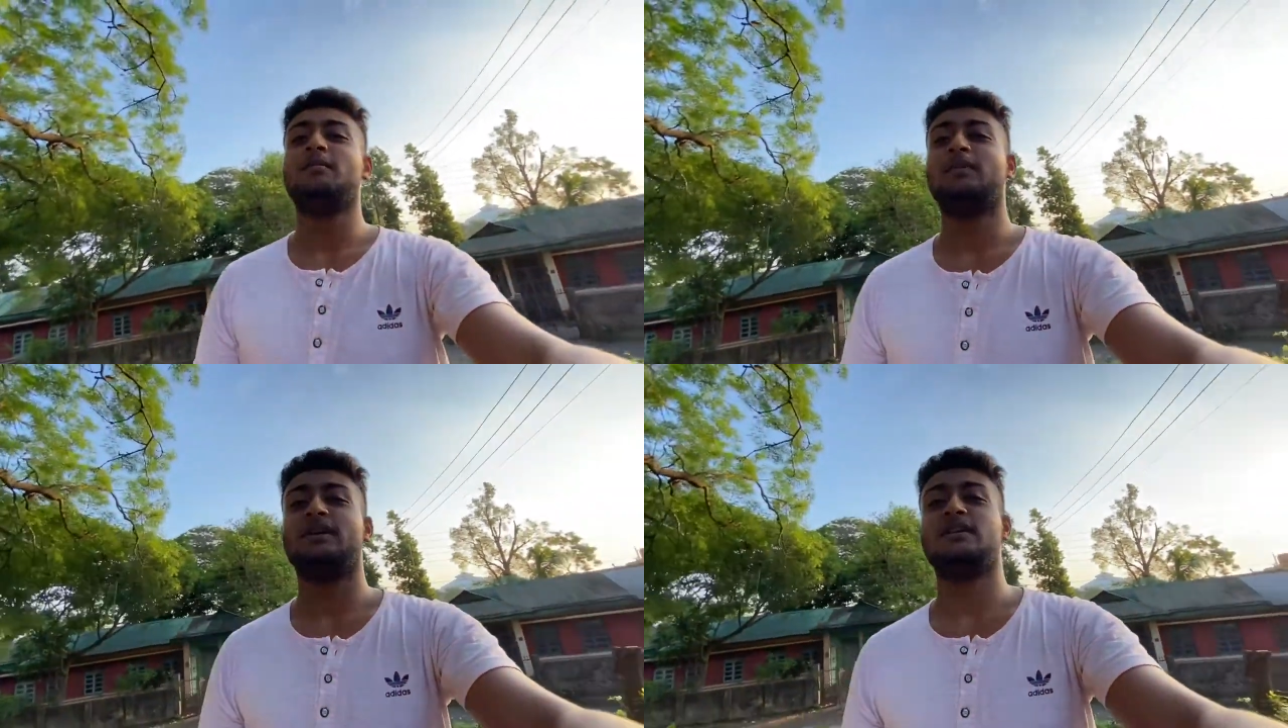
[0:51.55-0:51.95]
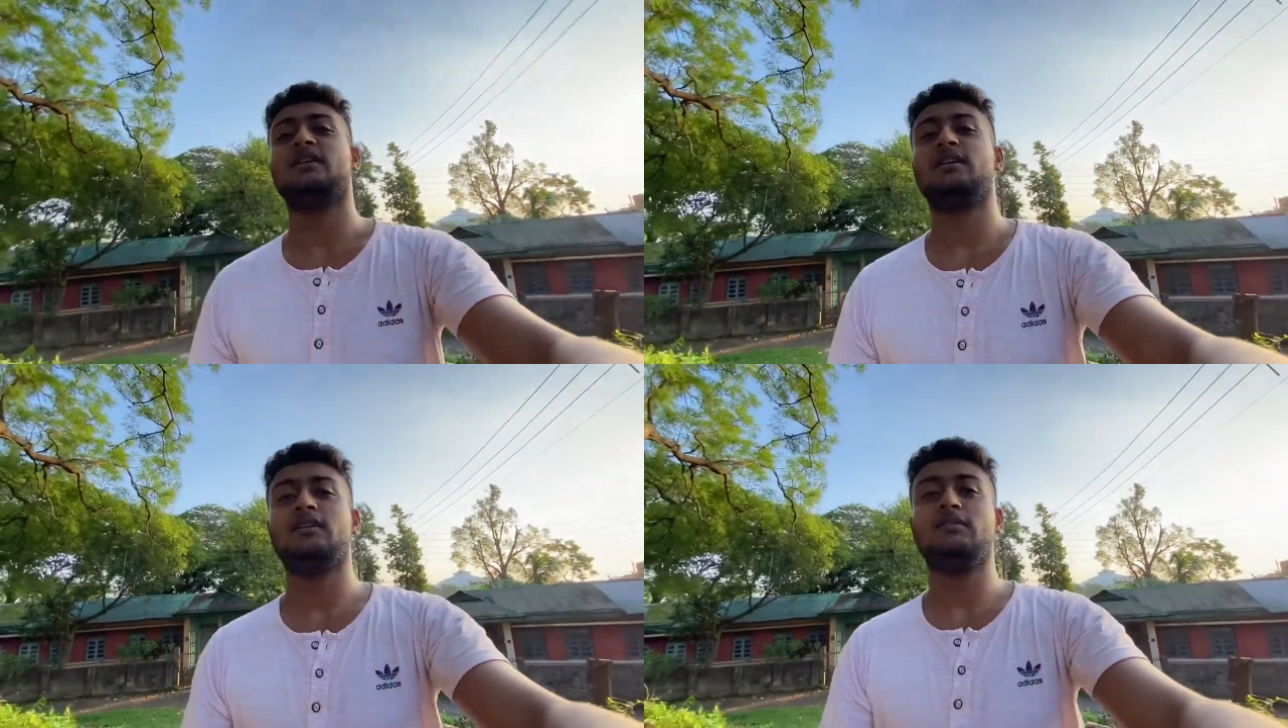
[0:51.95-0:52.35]
বাট
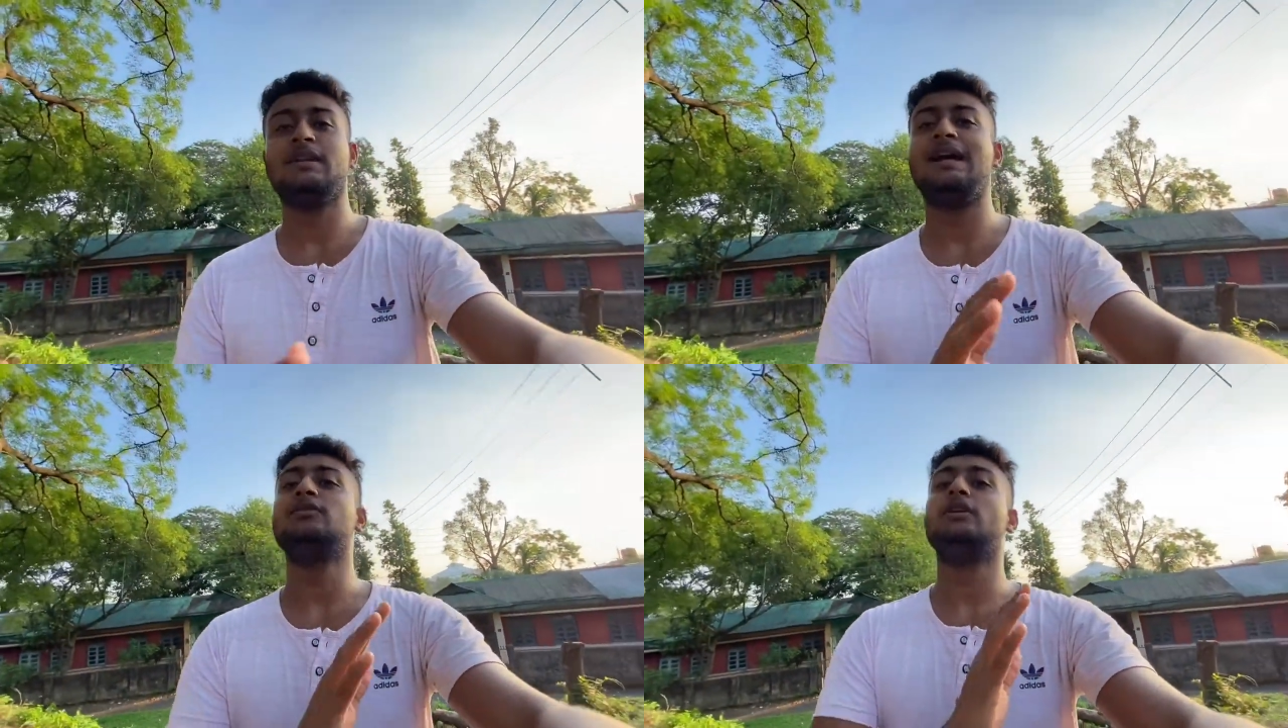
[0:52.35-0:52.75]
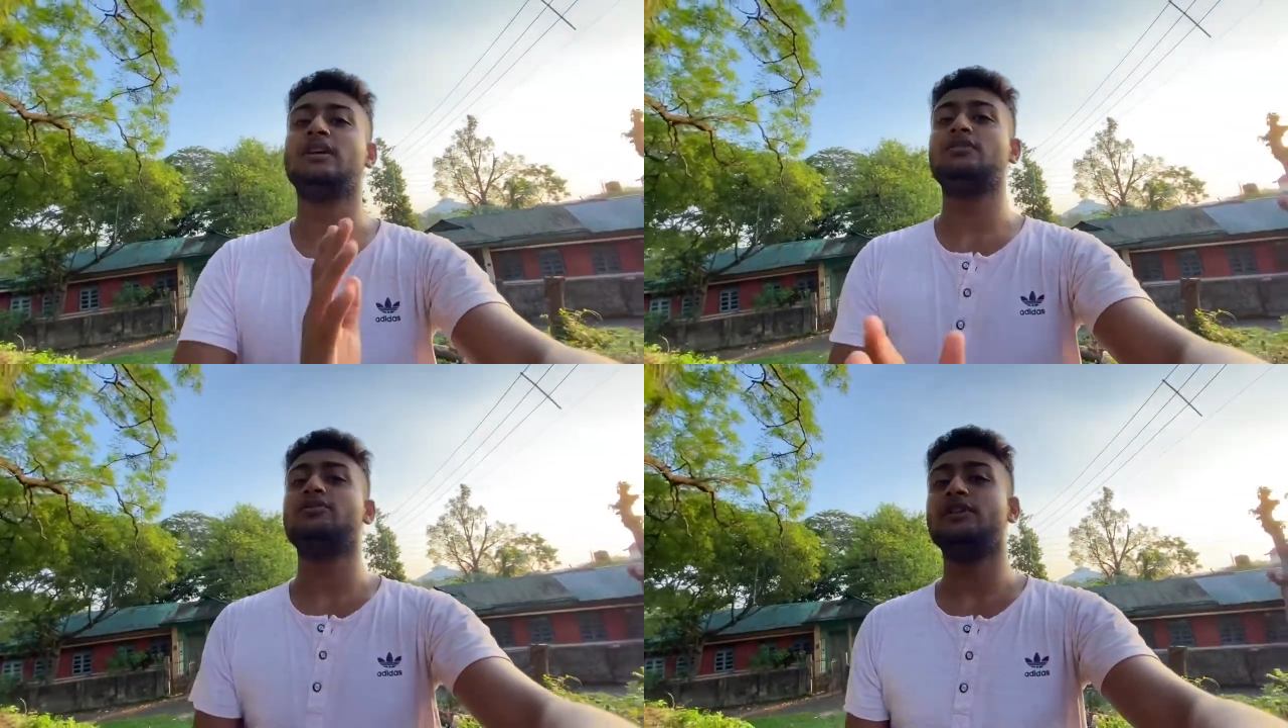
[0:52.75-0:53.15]
না ধরলে
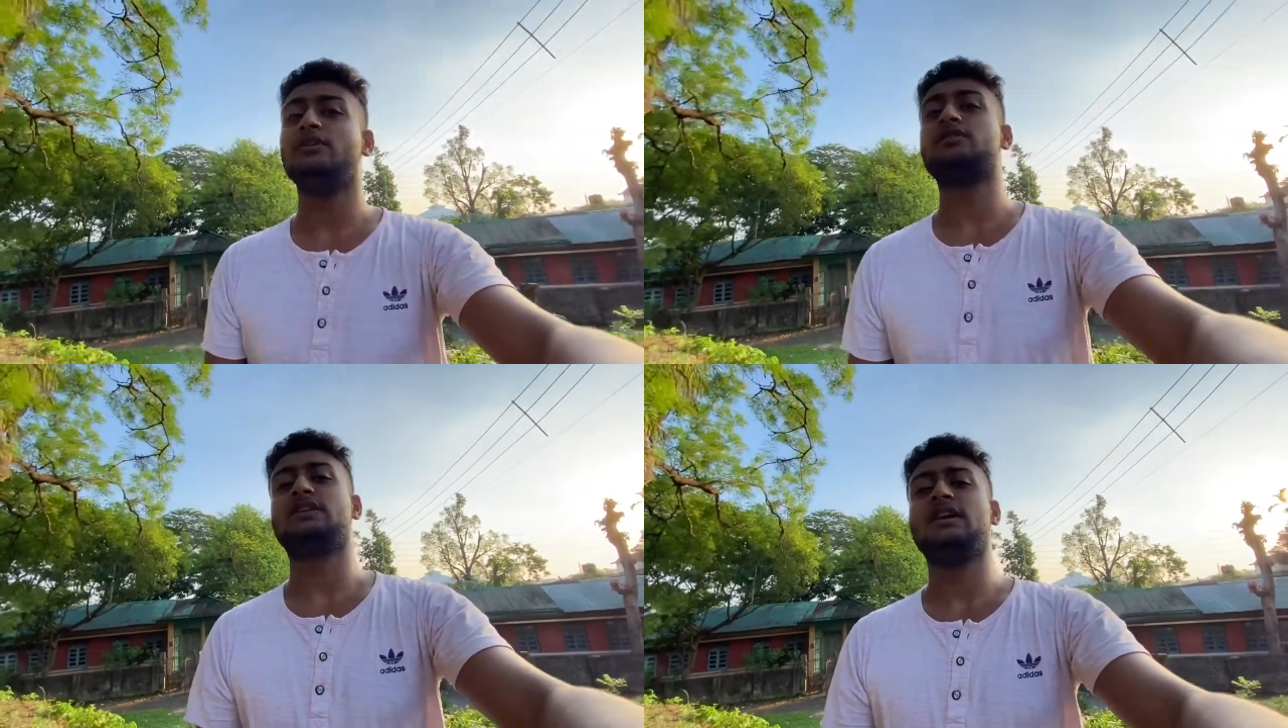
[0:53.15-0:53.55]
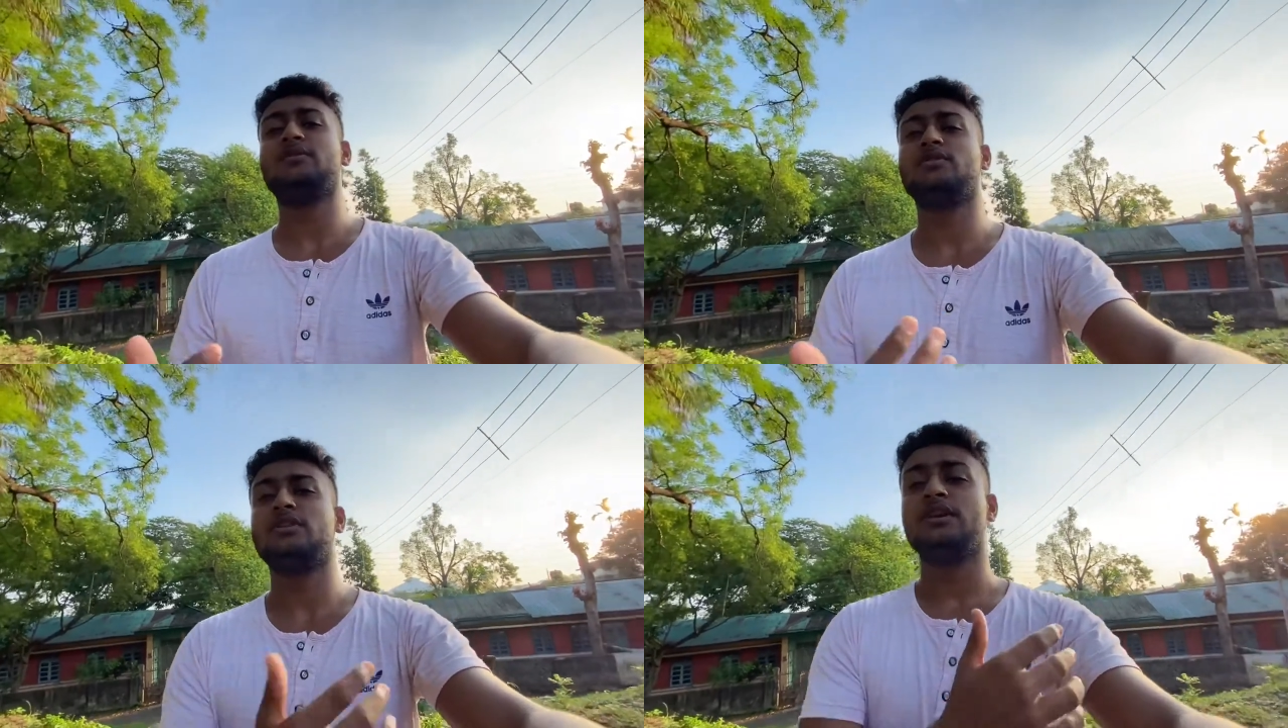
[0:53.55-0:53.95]
কিছু ফিল হচ্ছে না আমি
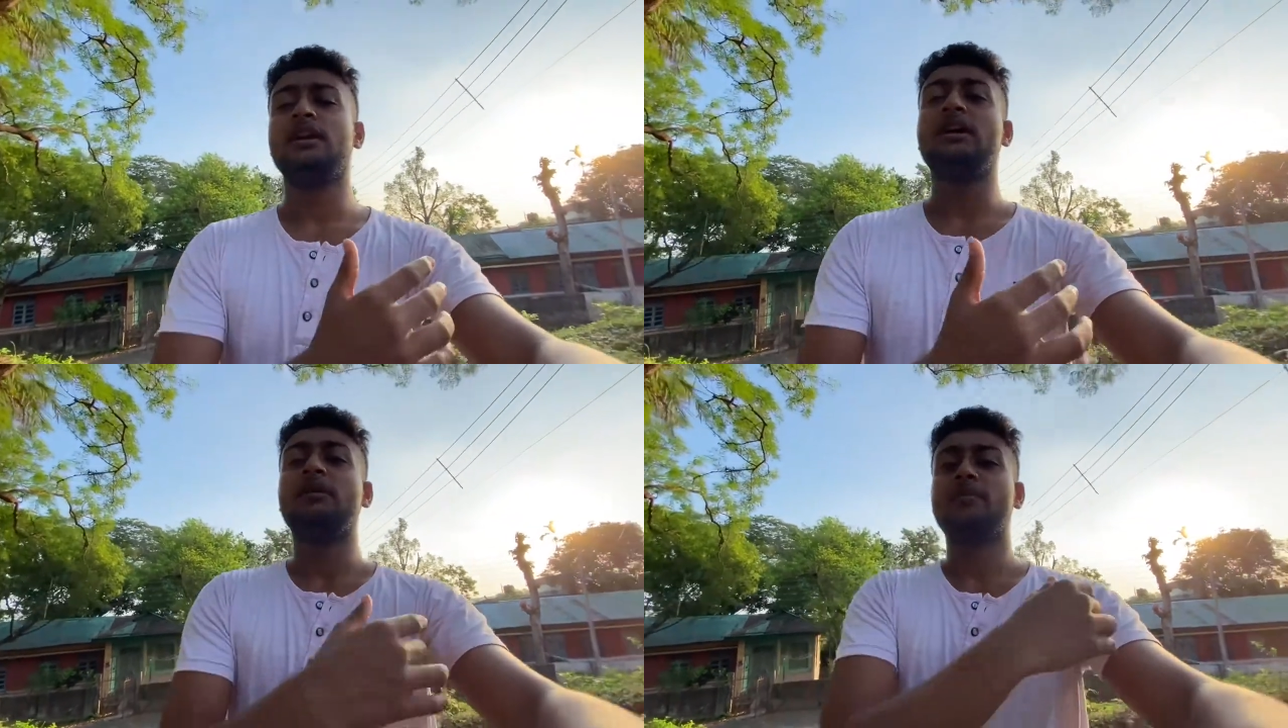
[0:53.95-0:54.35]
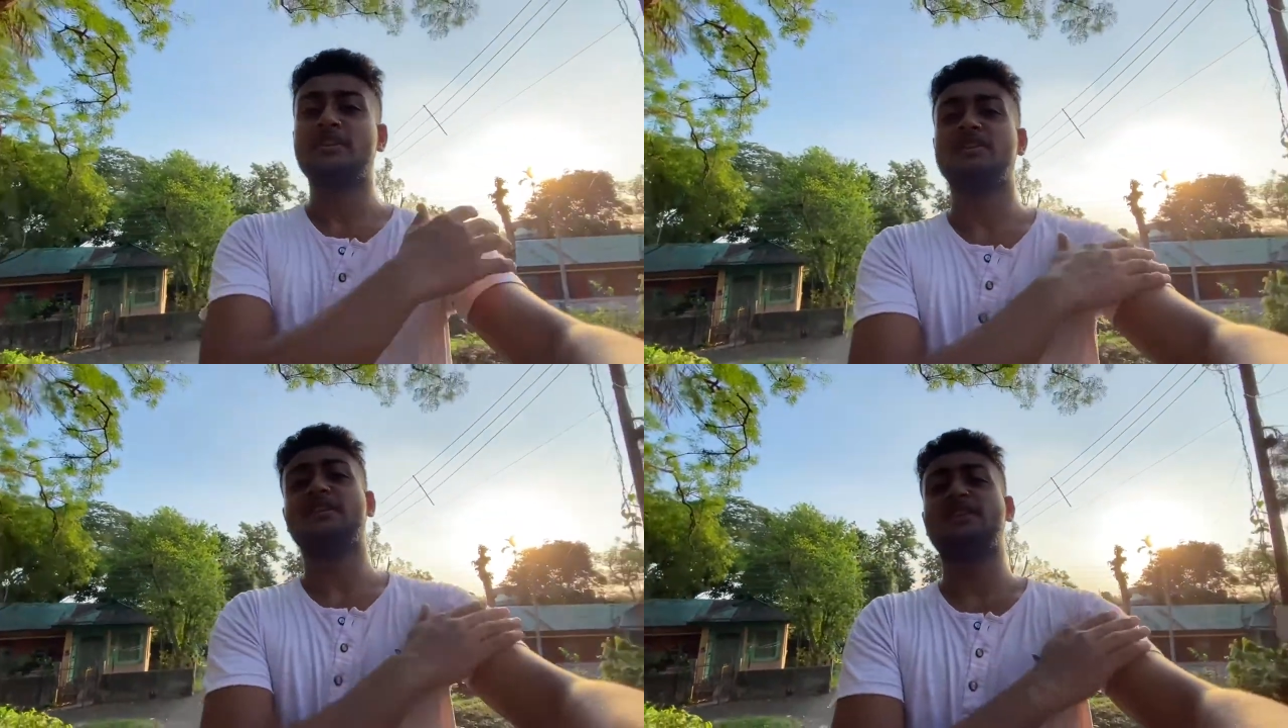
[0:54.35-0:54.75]
যদি
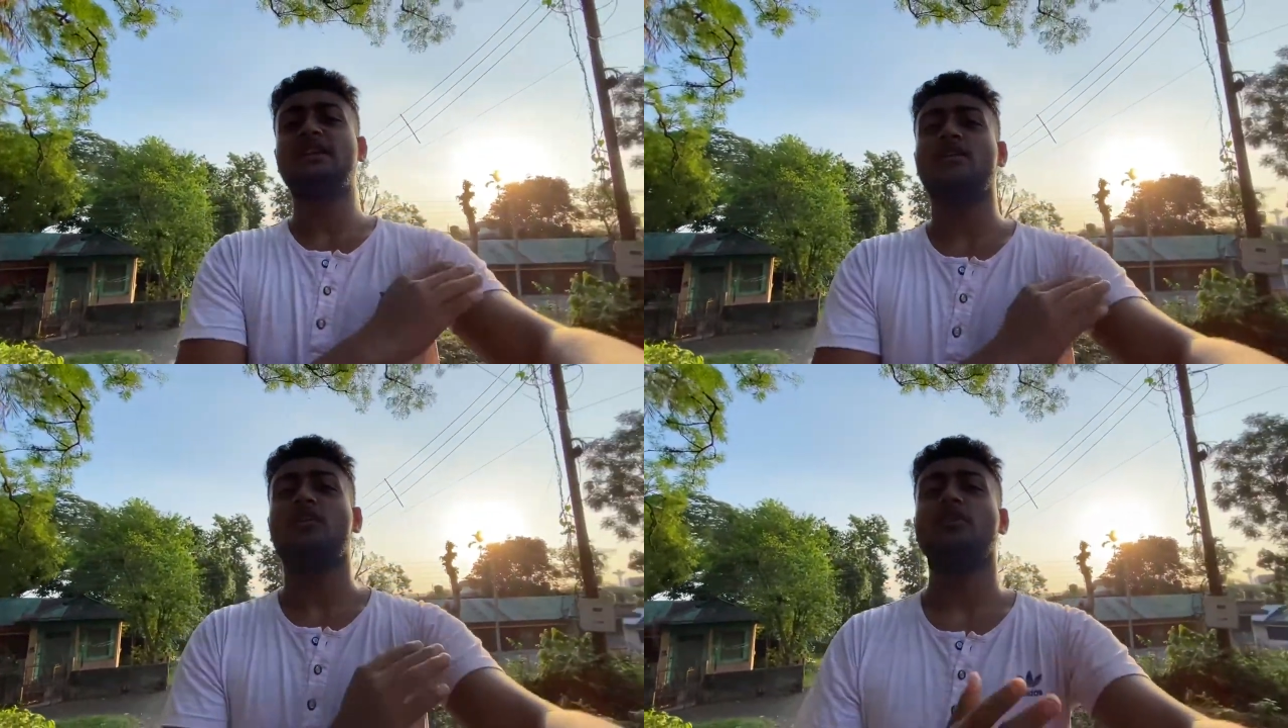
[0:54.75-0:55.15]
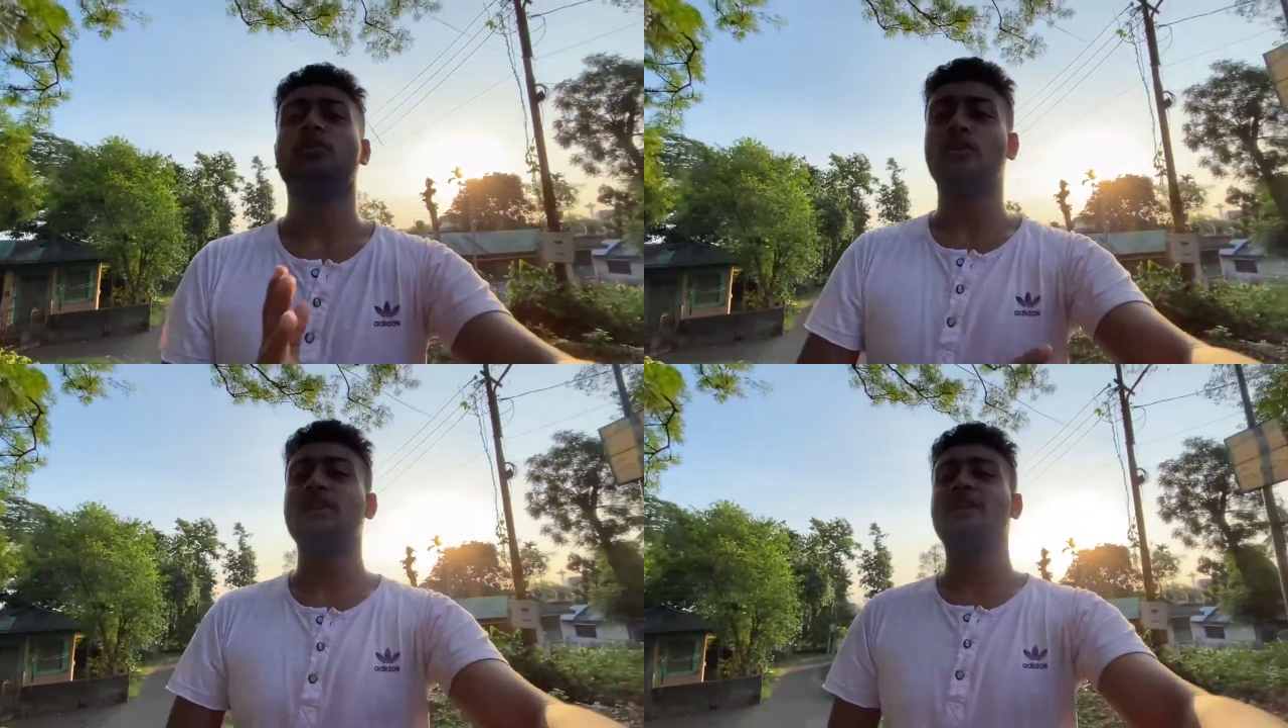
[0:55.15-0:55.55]
প্রেশার দিই ওর
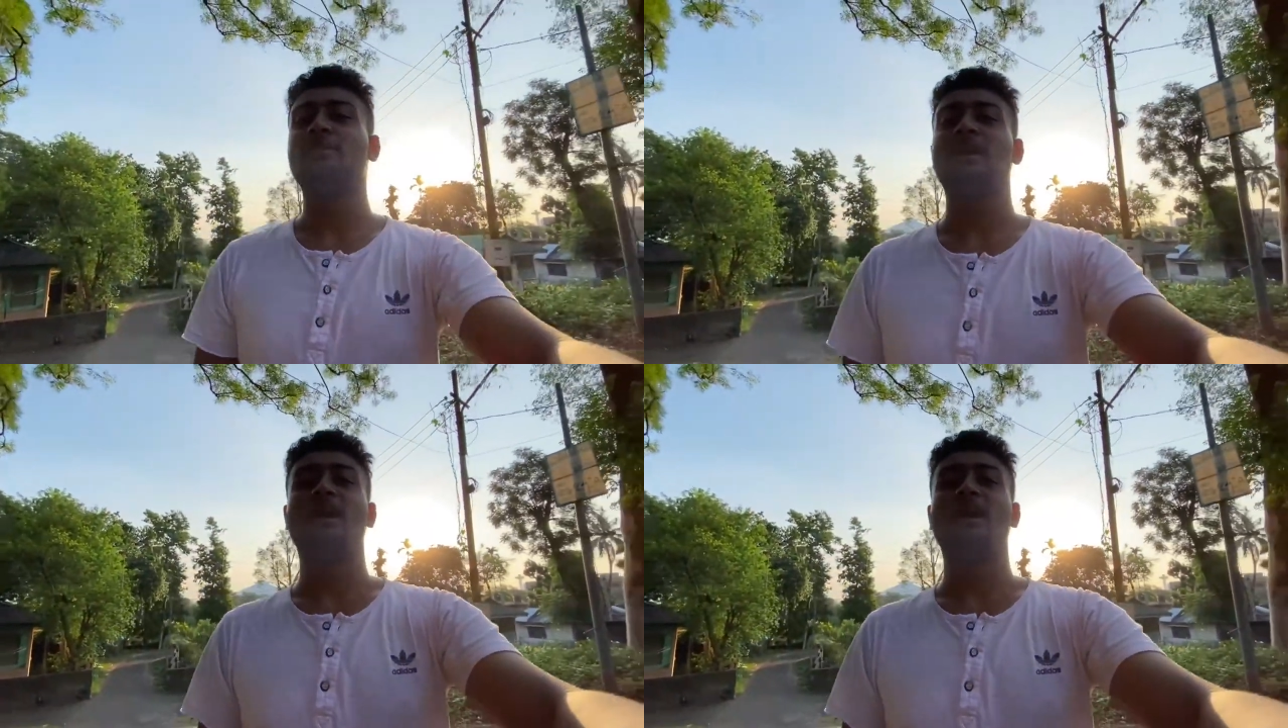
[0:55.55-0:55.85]
ধরি বা